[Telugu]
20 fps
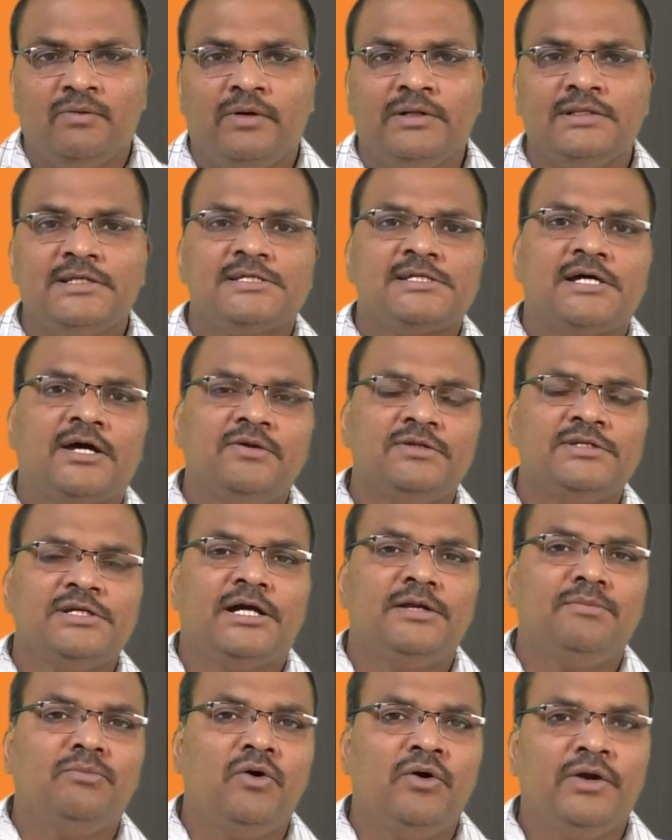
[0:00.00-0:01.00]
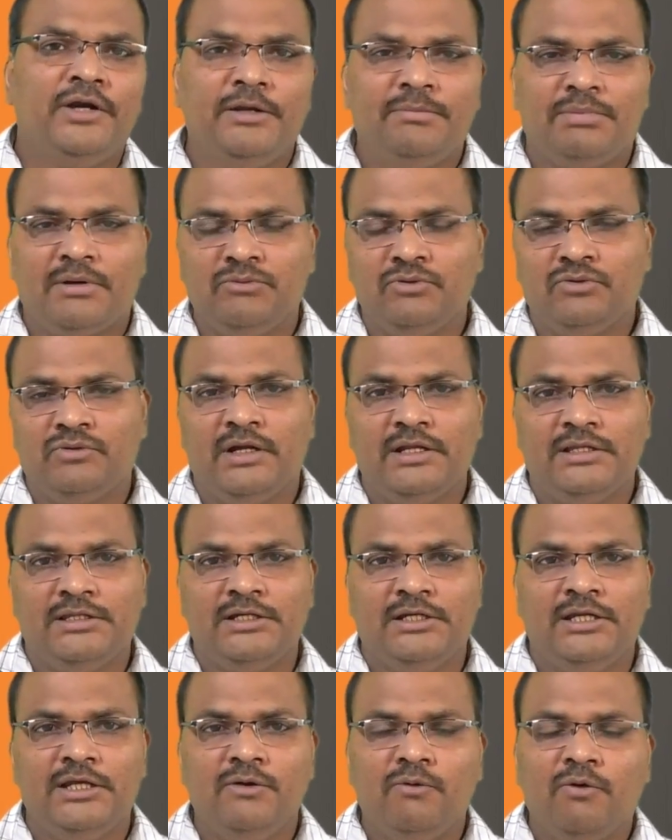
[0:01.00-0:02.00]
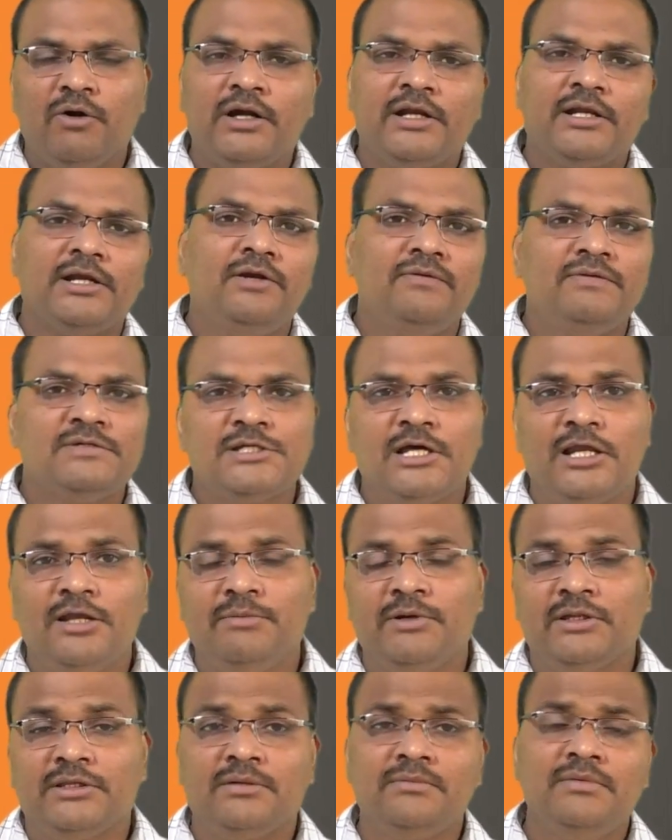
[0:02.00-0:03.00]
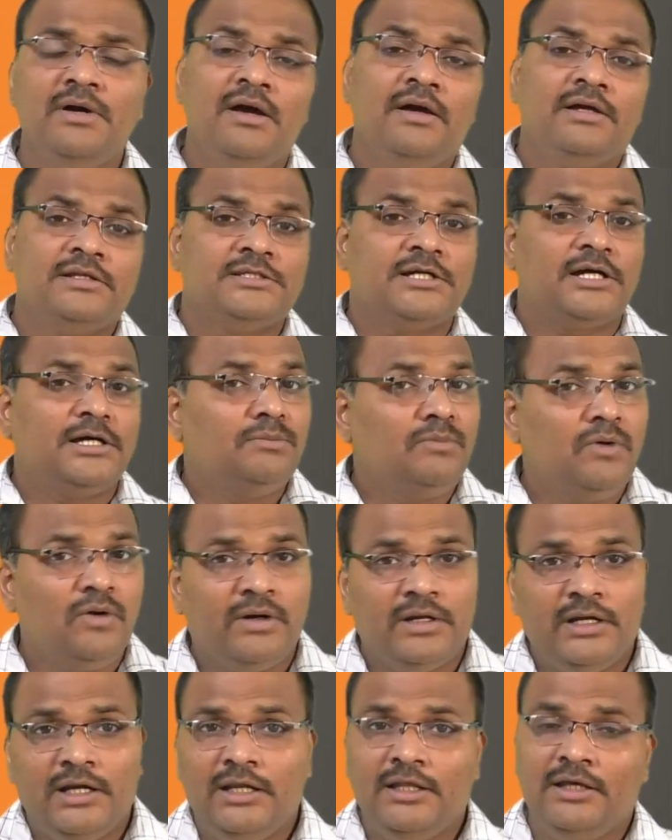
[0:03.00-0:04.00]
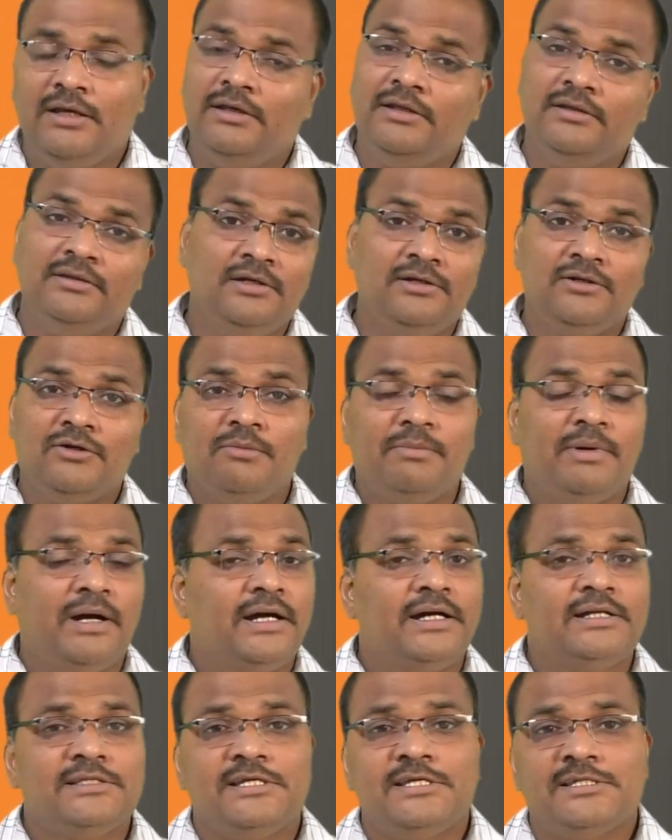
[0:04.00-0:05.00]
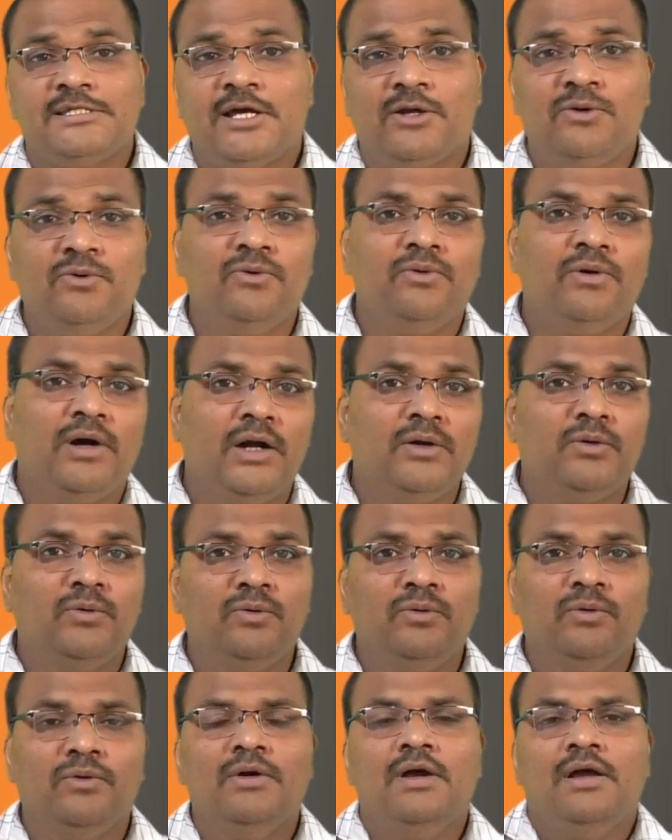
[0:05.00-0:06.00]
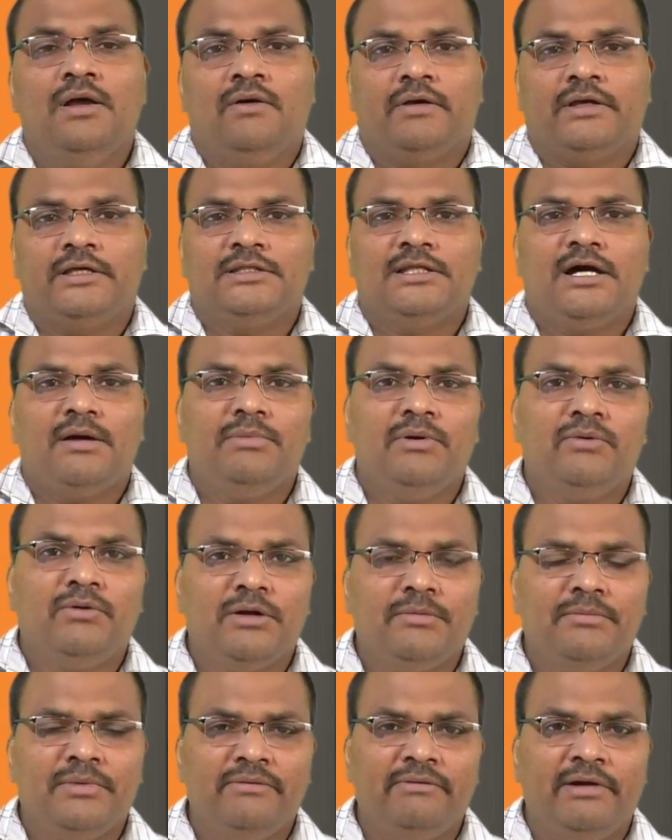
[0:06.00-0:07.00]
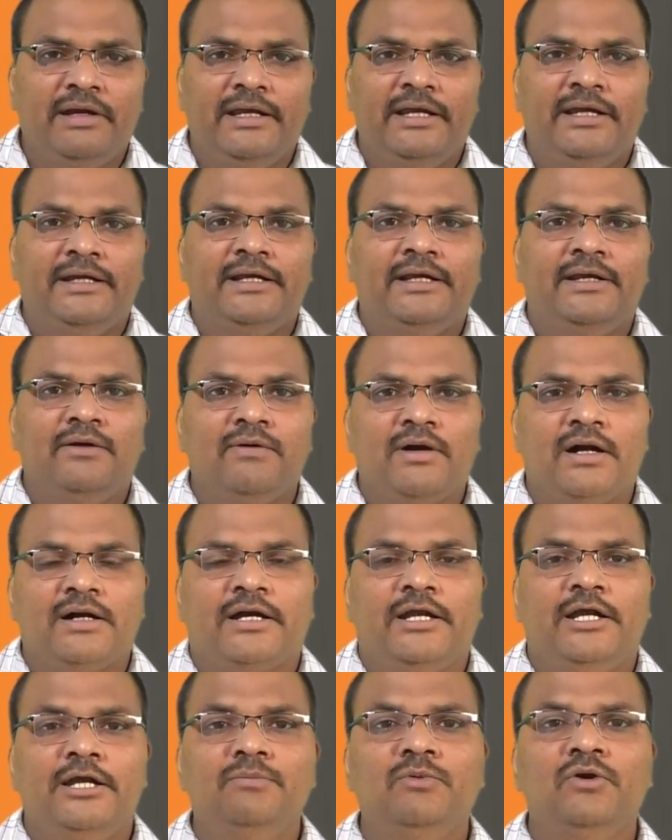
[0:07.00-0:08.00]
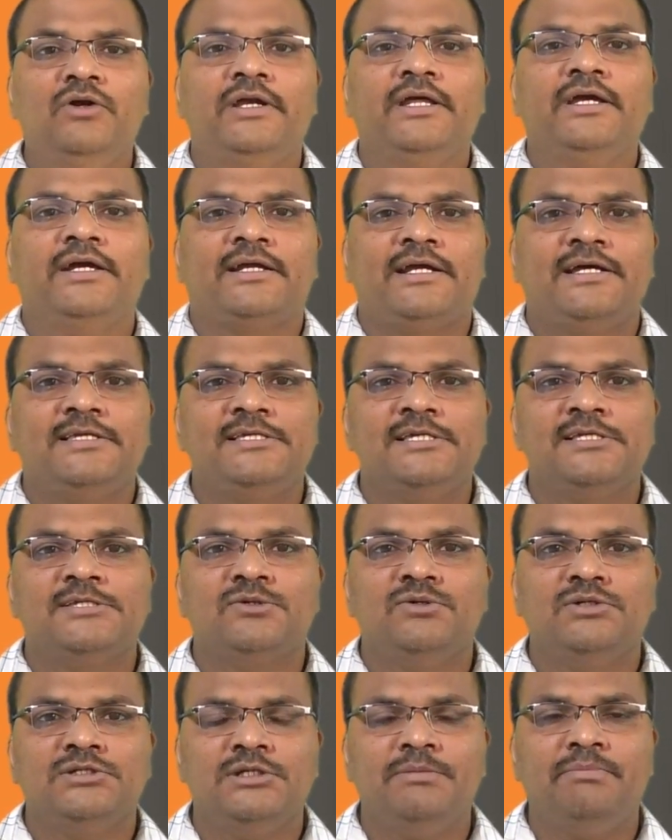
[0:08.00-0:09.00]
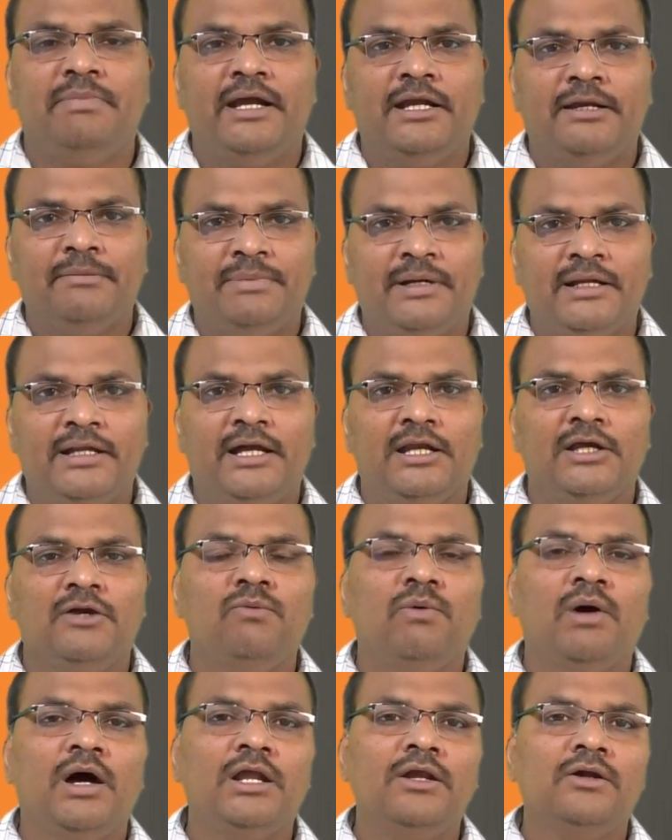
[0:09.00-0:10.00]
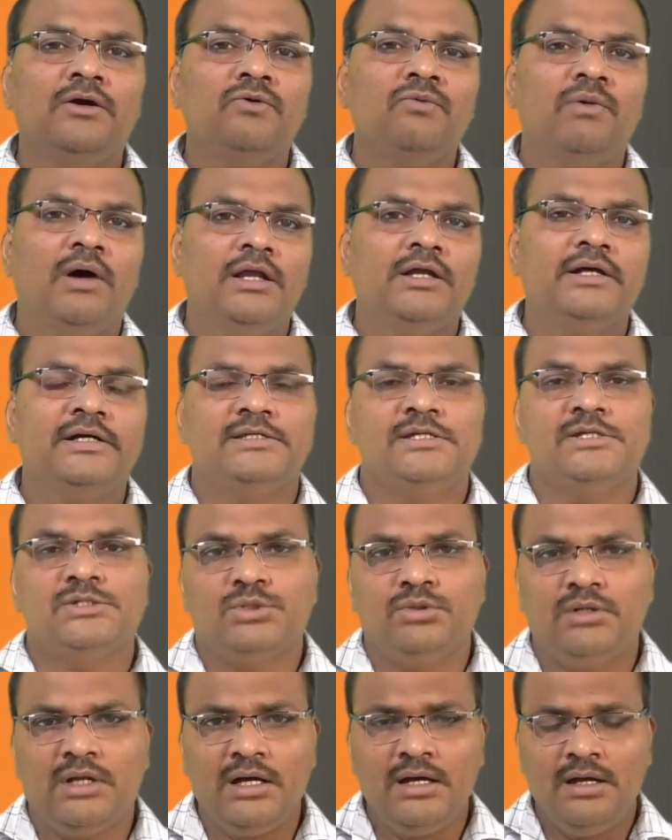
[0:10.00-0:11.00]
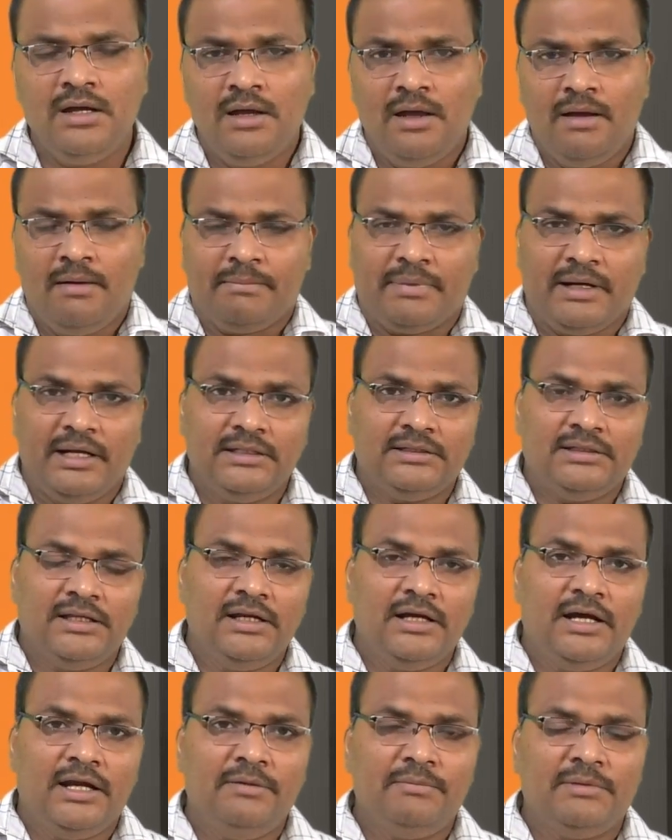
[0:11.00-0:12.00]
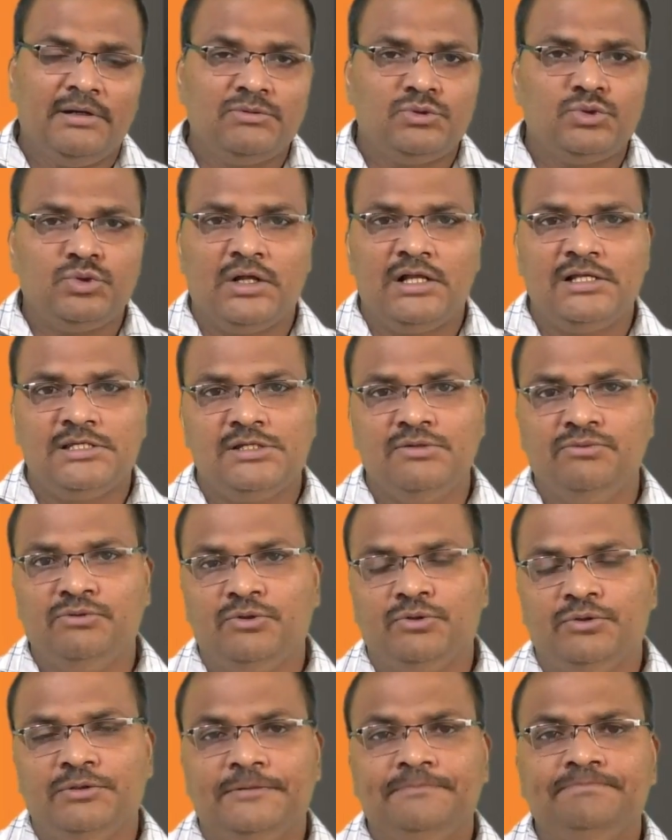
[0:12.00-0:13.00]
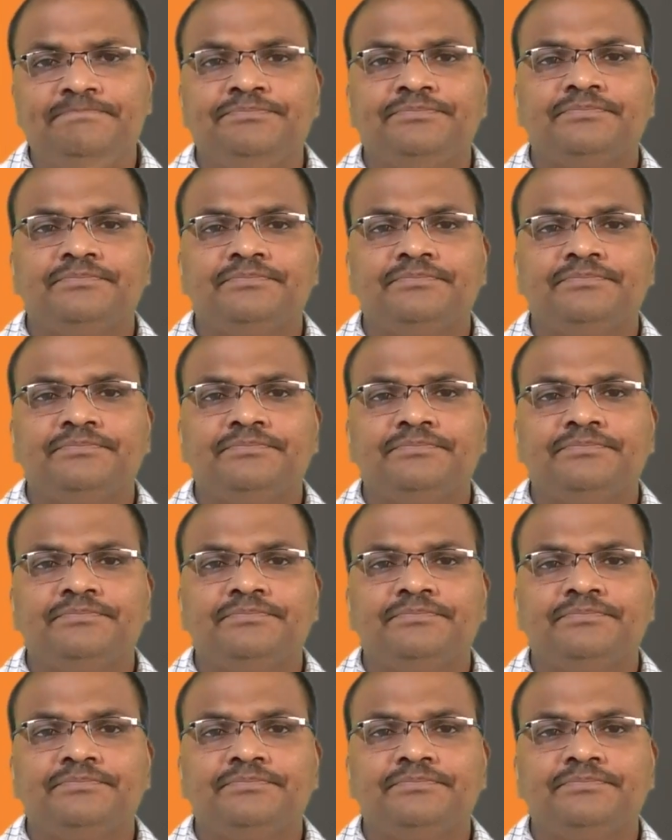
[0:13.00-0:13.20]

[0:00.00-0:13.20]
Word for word: వంద సార్లు జగన్మోహన్ రెడ్డి ప్రభుత్వాన్ని తిట్టి ఒకటి రెండు విషయాలు మాత్రం జగన్మోహన్ రెడ్డి దీంట్లో బాగా చేశారు అంటూ కితాబ్ ఇవ్వడం ఇవన్నీ ఏంటంటే ఒక క్రెడిబిలిటీ క్రైసిస్ నుంచి బయటపడడానికి వాళ్ళకు వాళ్ళుగా చేస్తున్న ప్రయత్నాలుగానే మనం చూడాల్సి ఉంటుంది